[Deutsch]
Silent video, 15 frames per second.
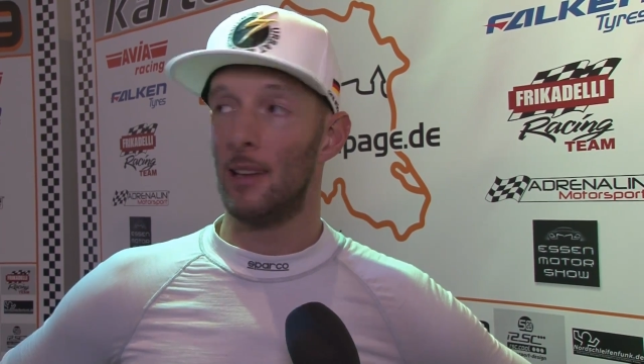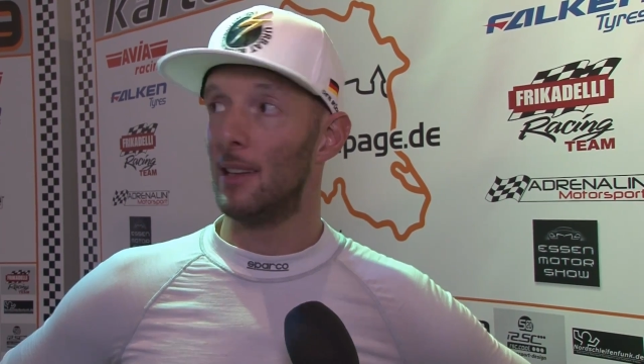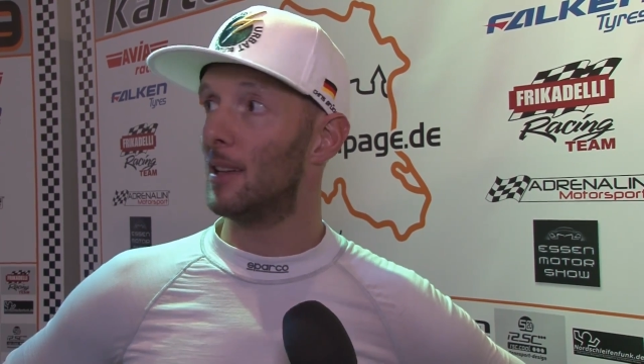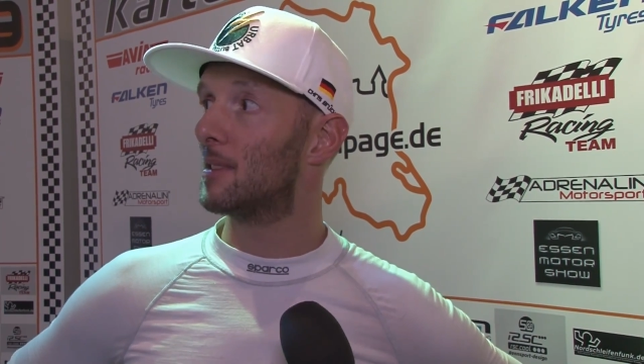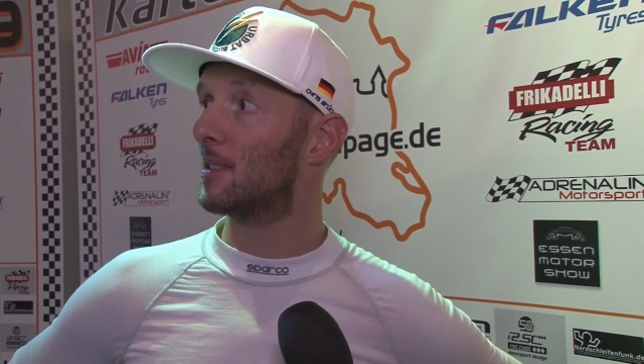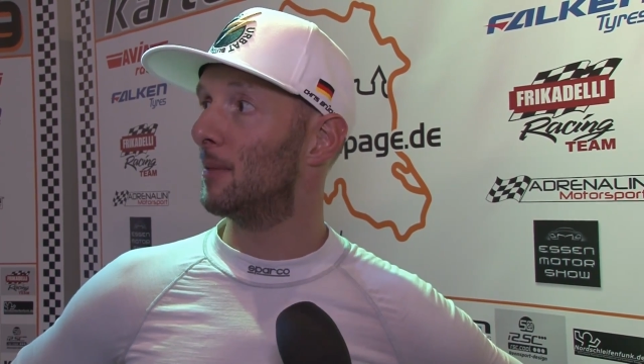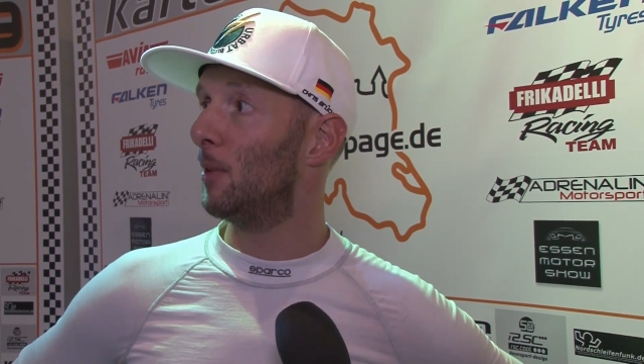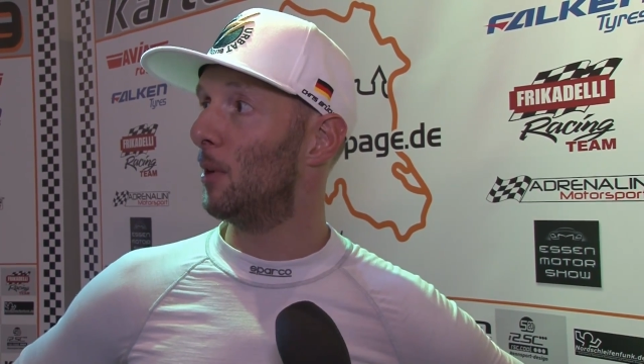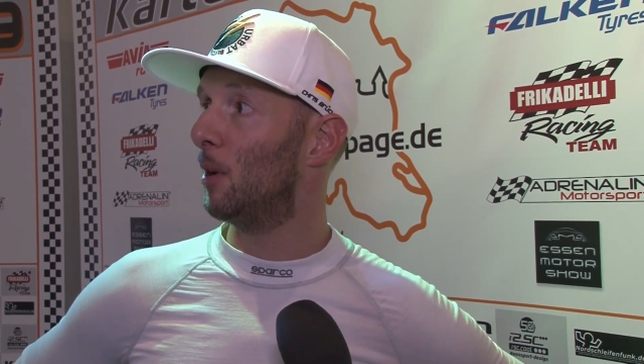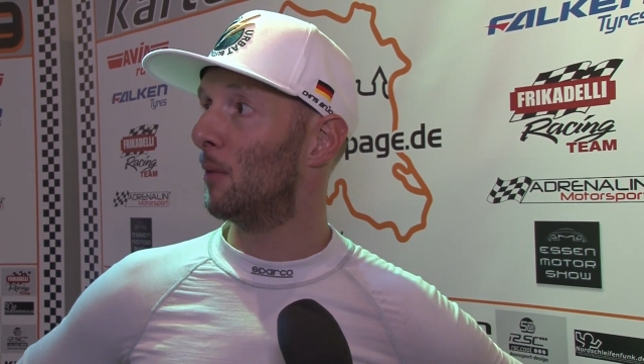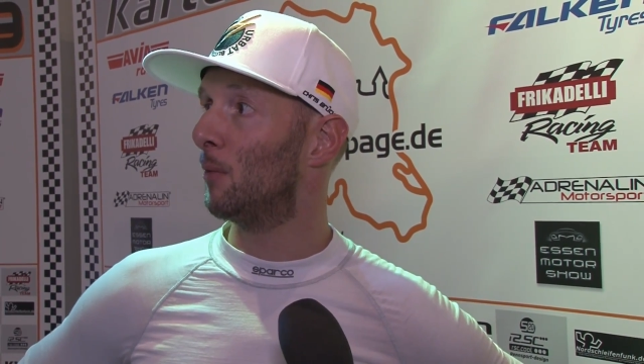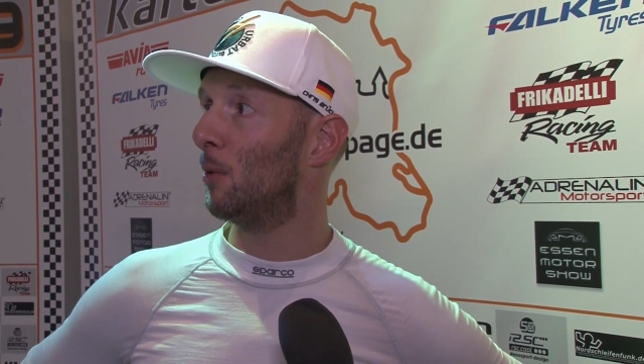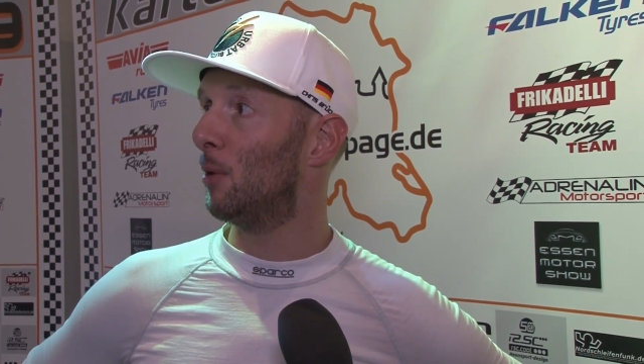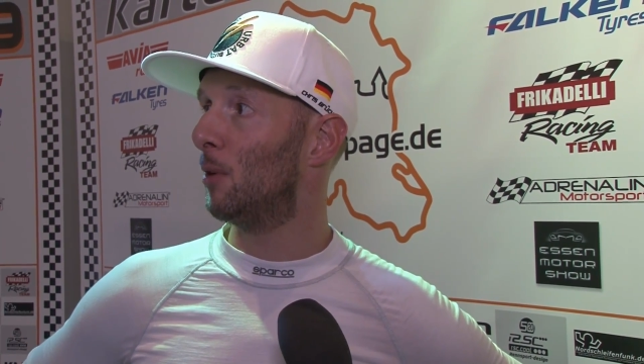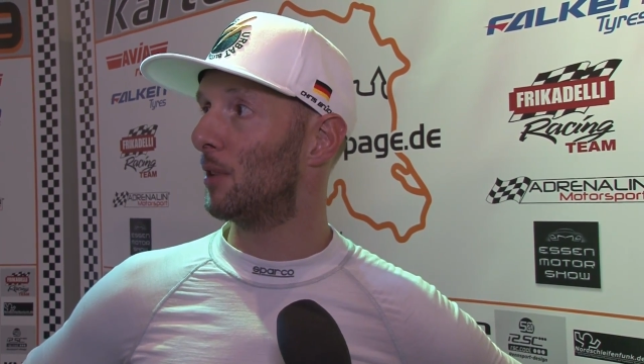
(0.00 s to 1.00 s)
Jetzt sind wir
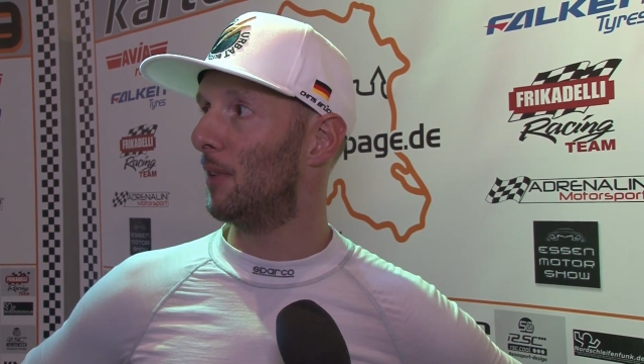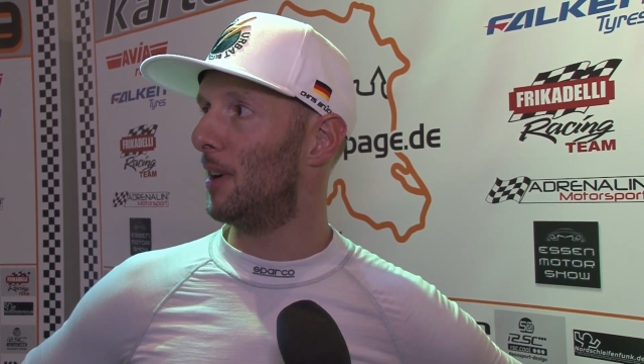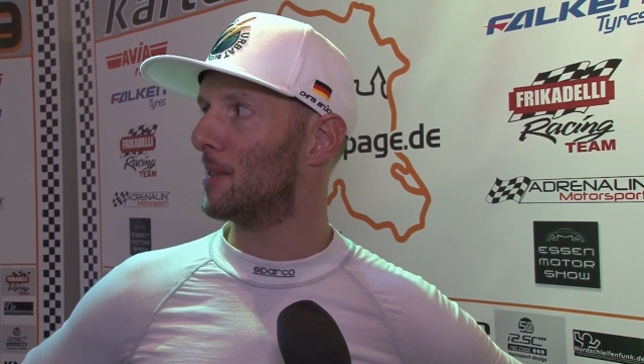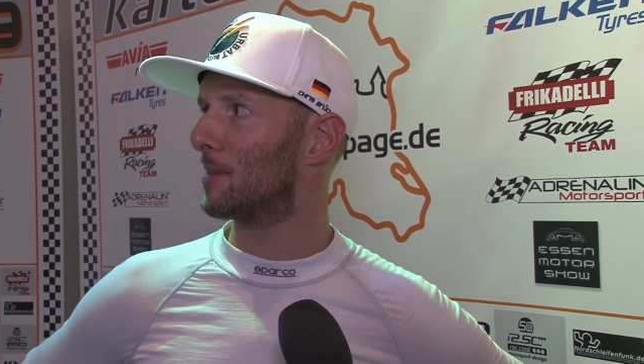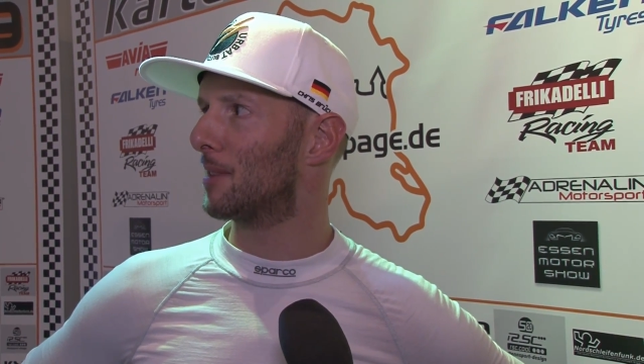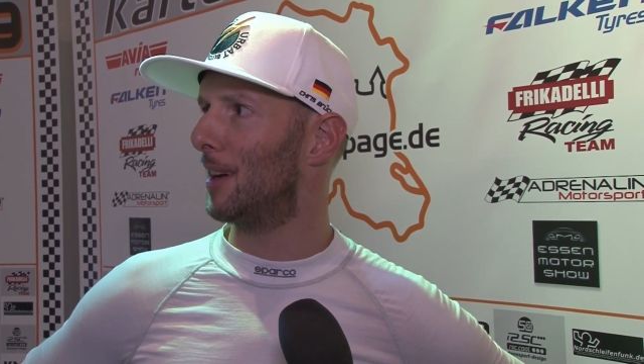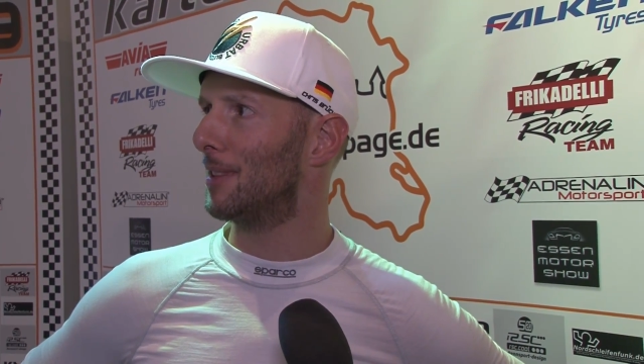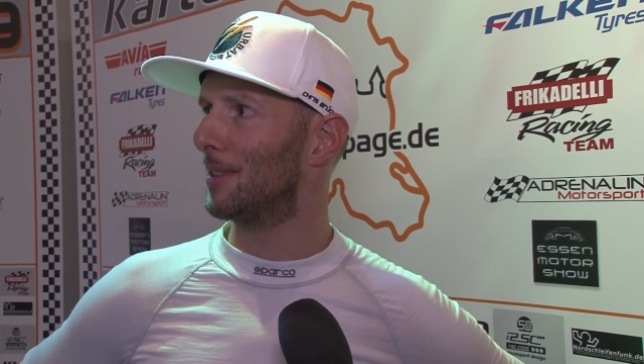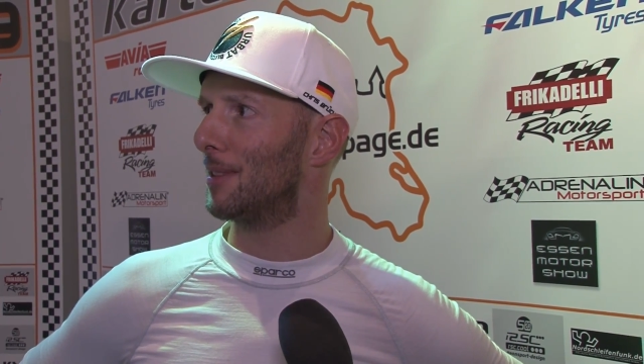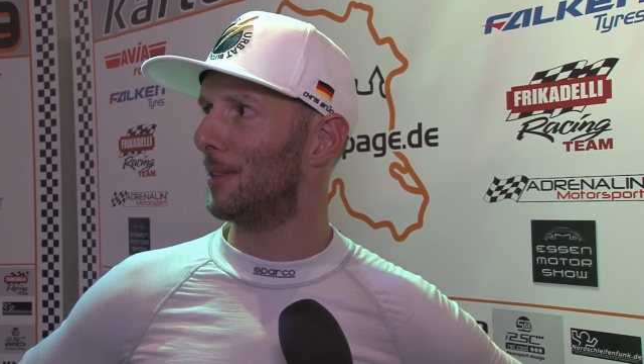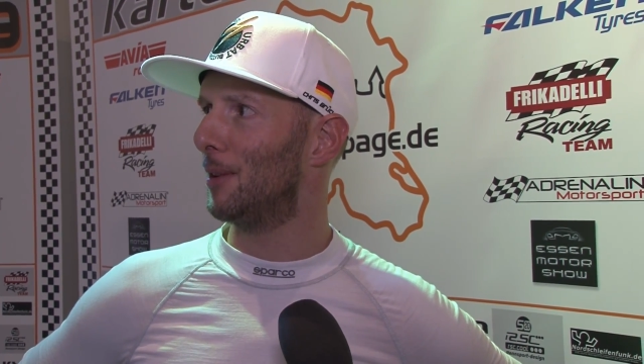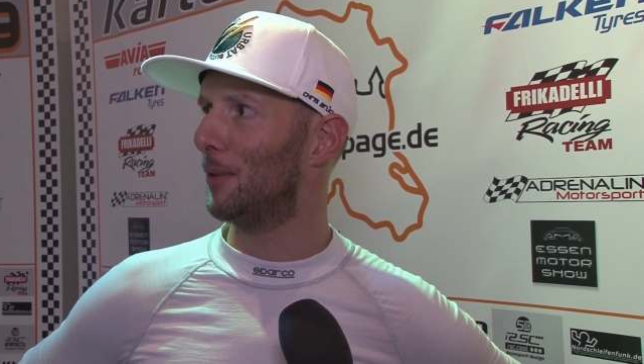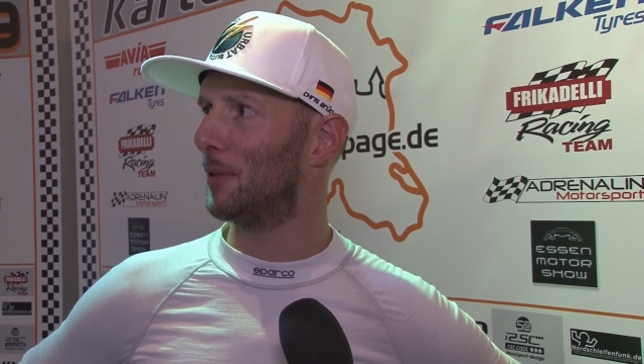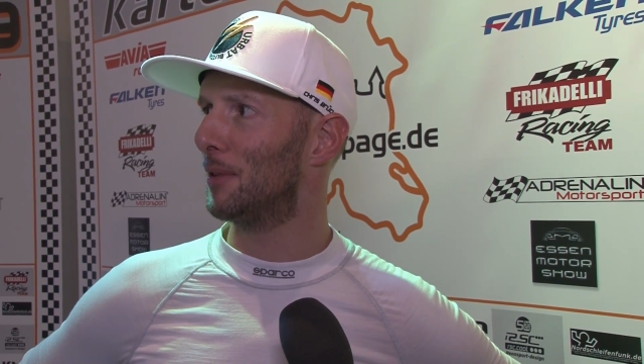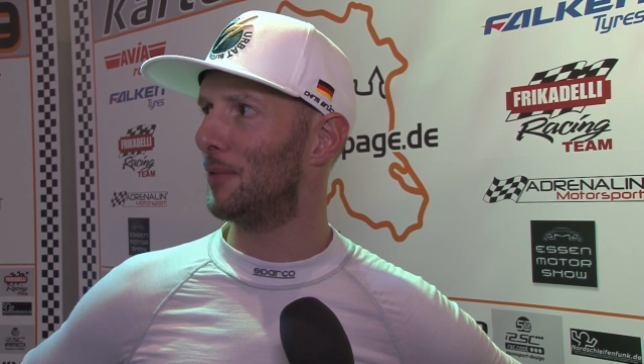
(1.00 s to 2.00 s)
irgendwo, ich weiß es gar nicht
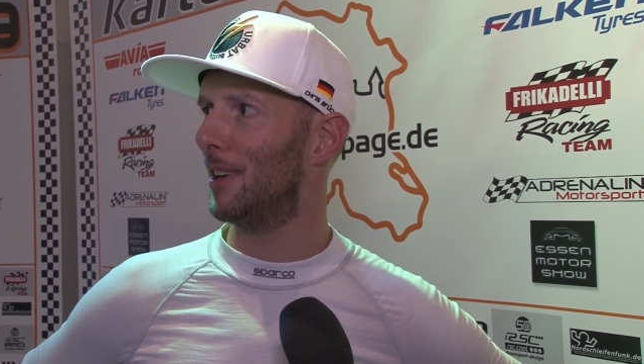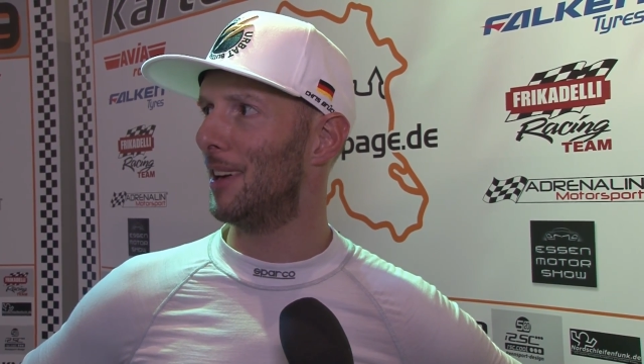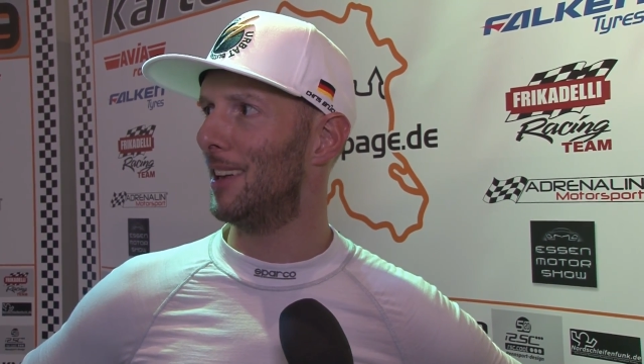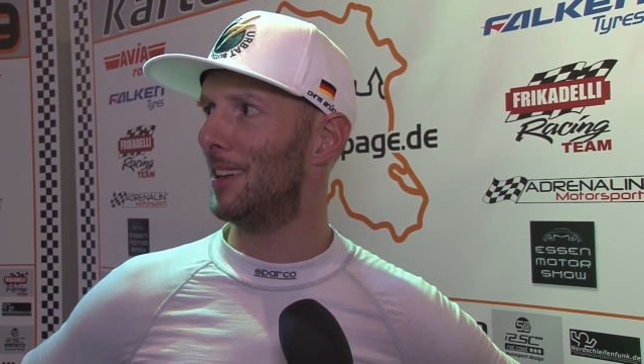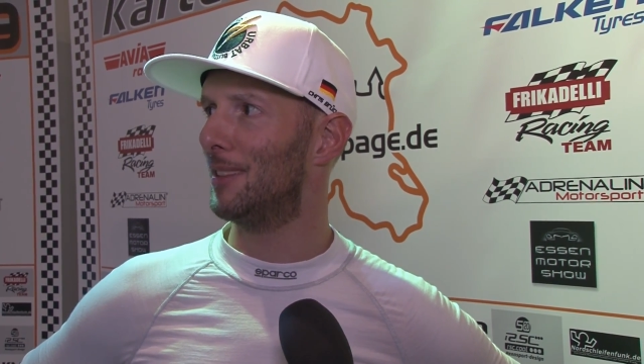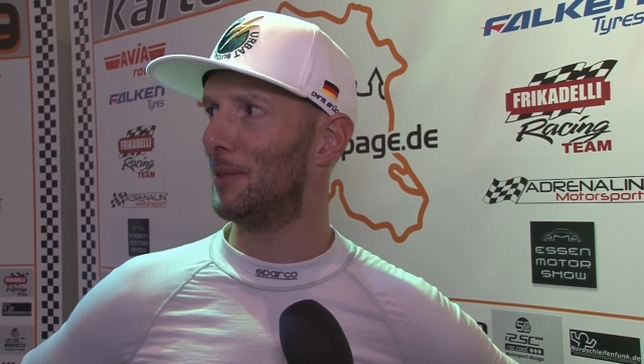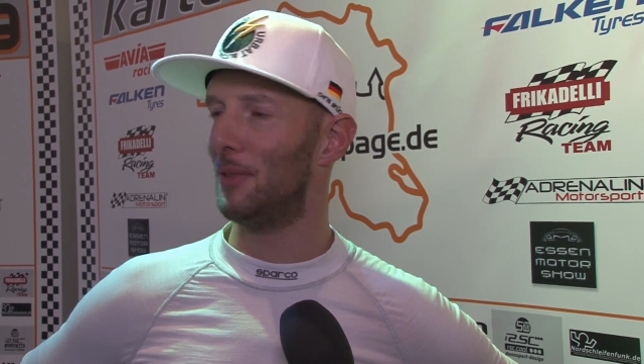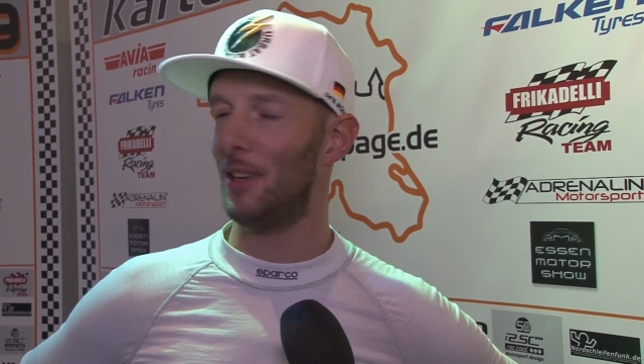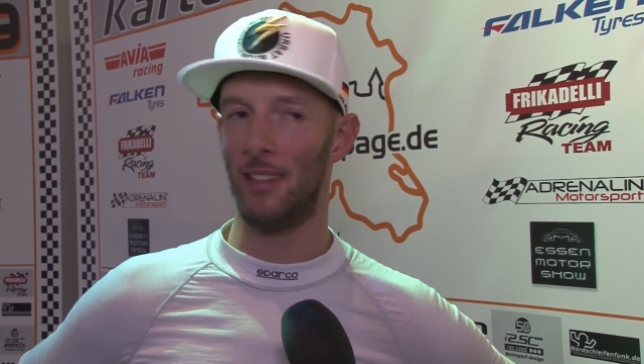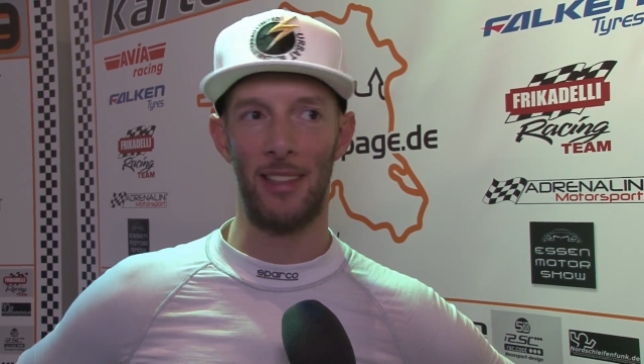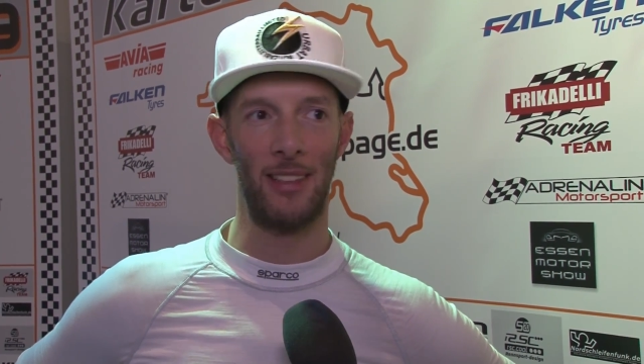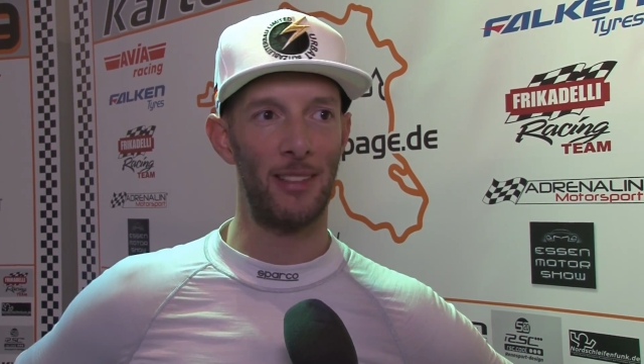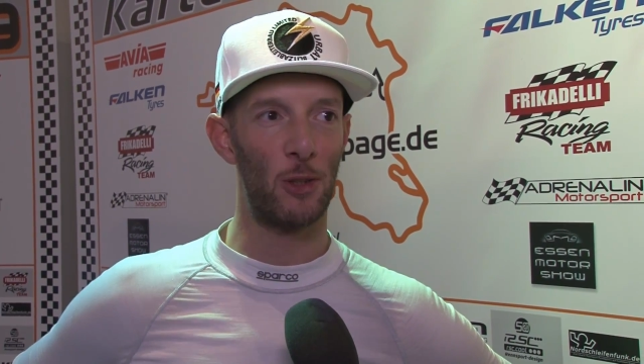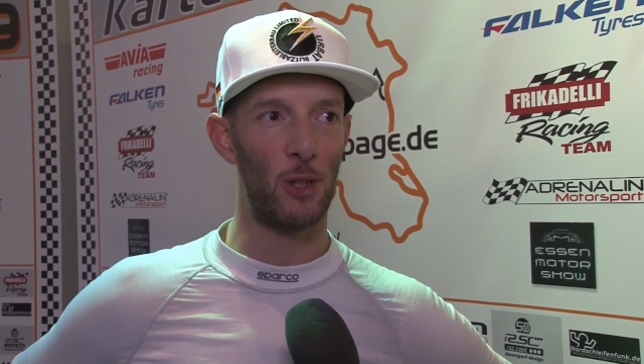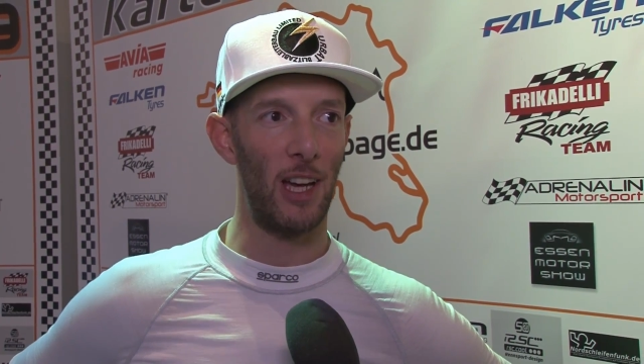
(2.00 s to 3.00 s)
genau, auf jeden Fall relativ weit hinten.